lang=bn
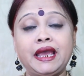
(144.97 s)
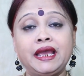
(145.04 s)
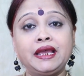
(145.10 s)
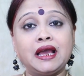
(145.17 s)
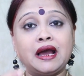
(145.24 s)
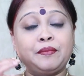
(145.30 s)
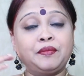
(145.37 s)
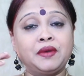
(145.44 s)
এই
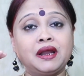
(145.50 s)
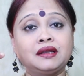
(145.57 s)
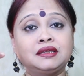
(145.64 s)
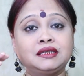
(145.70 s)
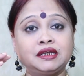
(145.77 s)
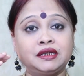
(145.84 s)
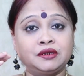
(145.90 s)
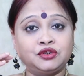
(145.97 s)
আপনার
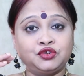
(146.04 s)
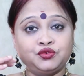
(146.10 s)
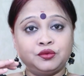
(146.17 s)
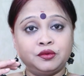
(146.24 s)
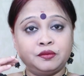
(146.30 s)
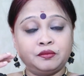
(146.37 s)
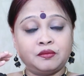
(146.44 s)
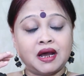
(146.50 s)
যে
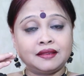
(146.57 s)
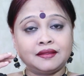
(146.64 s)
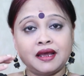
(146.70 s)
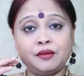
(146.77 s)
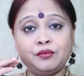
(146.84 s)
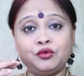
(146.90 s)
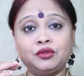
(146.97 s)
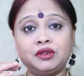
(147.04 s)

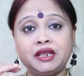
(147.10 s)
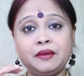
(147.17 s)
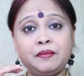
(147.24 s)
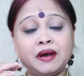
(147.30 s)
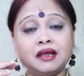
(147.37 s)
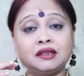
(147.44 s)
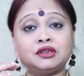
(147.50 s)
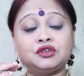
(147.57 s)
মাথার মধ্যে
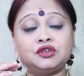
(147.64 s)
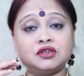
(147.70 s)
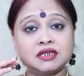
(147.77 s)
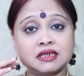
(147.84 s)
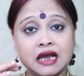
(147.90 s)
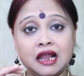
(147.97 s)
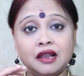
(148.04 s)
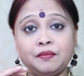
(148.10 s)
বা
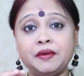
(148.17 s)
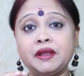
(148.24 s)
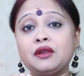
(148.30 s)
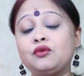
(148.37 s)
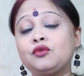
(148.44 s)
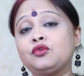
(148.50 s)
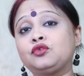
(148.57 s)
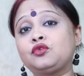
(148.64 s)
স্কাল্পের
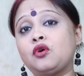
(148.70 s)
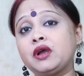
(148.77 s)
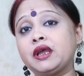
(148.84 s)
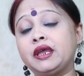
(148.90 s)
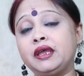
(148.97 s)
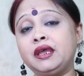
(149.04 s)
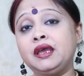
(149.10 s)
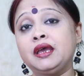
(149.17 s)
কোনো
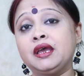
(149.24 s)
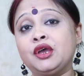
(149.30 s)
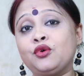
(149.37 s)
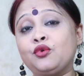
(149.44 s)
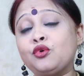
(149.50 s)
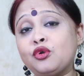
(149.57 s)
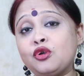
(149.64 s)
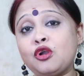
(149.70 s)
ত্বকে
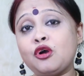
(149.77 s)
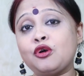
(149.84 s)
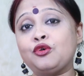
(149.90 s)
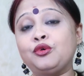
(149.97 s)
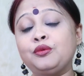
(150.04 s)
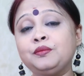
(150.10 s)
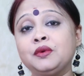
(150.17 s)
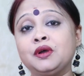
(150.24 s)
কোনো
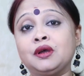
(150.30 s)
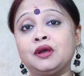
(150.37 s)
রকম